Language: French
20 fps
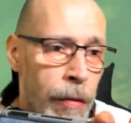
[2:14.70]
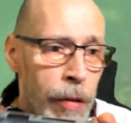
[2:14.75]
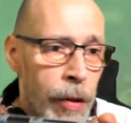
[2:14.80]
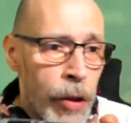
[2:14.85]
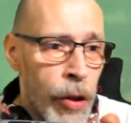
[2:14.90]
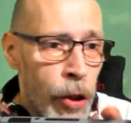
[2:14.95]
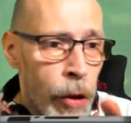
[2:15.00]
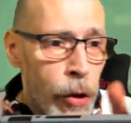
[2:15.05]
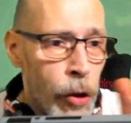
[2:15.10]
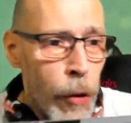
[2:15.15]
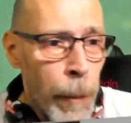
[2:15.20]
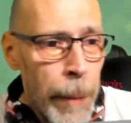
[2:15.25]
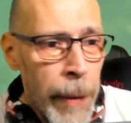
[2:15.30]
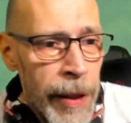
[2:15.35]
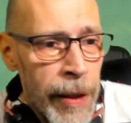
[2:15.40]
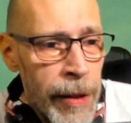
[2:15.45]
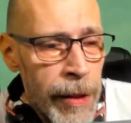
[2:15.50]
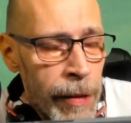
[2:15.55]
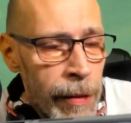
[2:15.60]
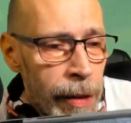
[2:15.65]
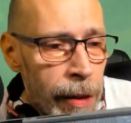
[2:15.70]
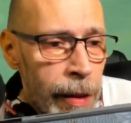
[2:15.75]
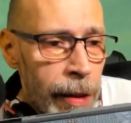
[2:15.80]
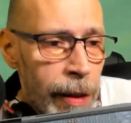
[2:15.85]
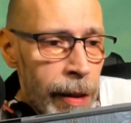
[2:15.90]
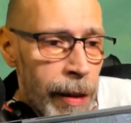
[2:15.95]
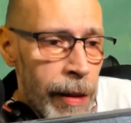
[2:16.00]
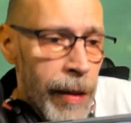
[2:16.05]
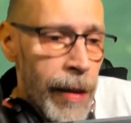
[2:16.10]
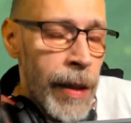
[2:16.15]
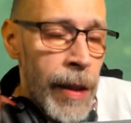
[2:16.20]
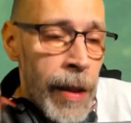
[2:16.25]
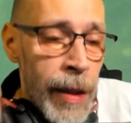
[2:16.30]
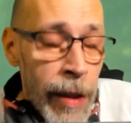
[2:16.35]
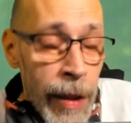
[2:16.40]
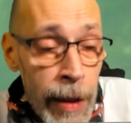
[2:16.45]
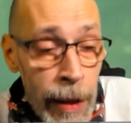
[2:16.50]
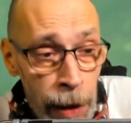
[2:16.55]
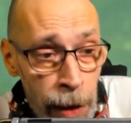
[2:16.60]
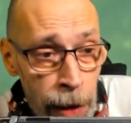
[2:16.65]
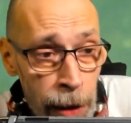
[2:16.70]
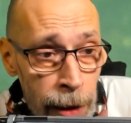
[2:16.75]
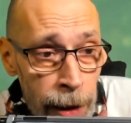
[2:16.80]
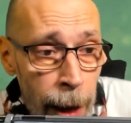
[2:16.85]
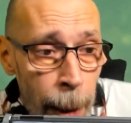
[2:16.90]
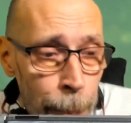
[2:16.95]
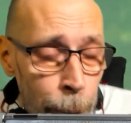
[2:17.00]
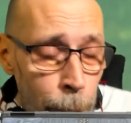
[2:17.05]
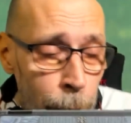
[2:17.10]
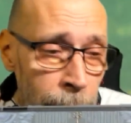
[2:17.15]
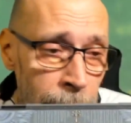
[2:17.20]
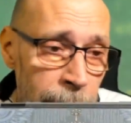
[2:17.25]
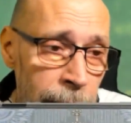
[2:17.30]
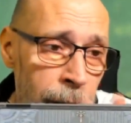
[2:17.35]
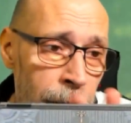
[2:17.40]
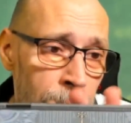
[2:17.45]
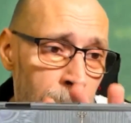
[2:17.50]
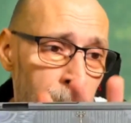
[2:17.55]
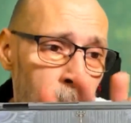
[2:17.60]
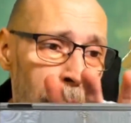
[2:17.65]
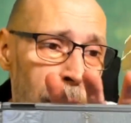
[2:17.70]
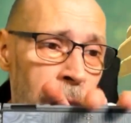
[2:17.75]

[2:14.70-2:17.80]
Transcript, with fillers: je te présente la protection de